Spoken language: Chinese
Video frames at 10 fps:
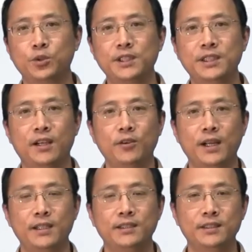极条款
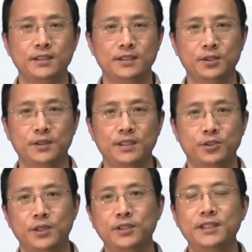是所谓的
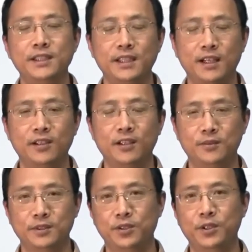纯粹性条款，我们
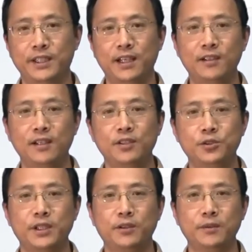就略掉。所以
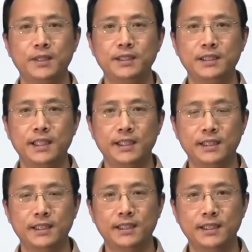呢，我们这
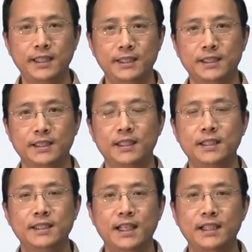个例子
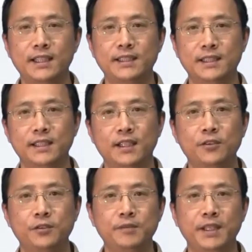三个例子
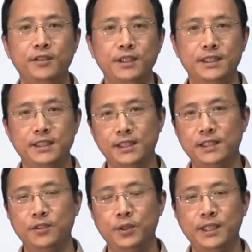分别用了集合
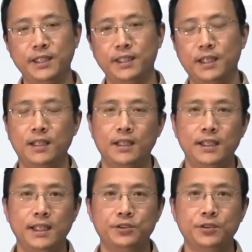规定的
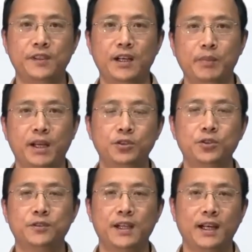列举法、描述
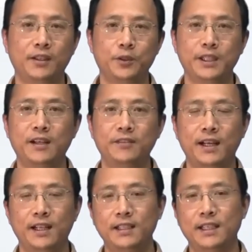法和归纳
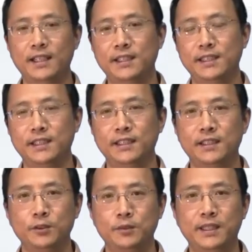法来定义，
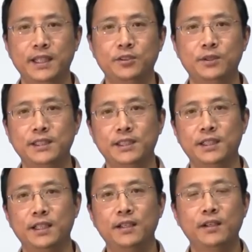我们给出了几
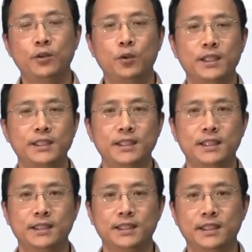个关系的
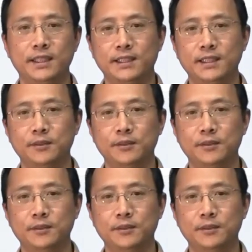这个例子。